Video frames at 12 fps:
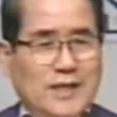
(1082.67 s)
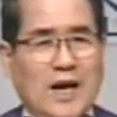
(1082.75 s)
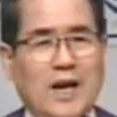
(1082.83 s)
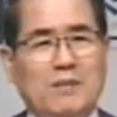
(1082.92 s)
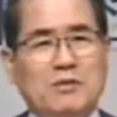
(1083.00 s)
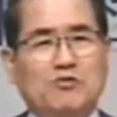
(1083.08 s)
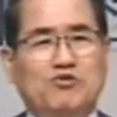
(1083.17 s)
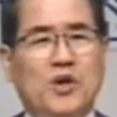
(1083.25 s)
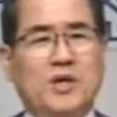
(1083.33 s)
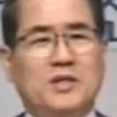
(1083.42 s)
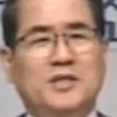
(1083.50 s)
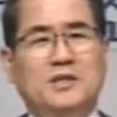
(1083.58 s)
사람이
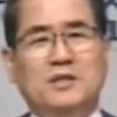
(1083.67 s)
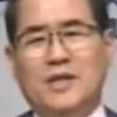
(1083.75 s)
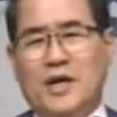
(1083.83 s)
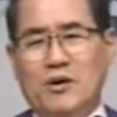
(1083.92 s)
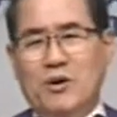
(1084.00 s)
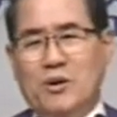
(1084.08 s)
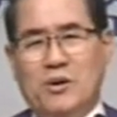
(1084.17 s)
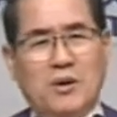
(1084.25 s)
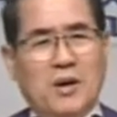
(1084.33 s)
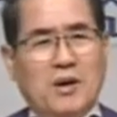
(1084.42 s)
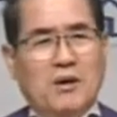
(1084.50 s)
죄를 짓는데요.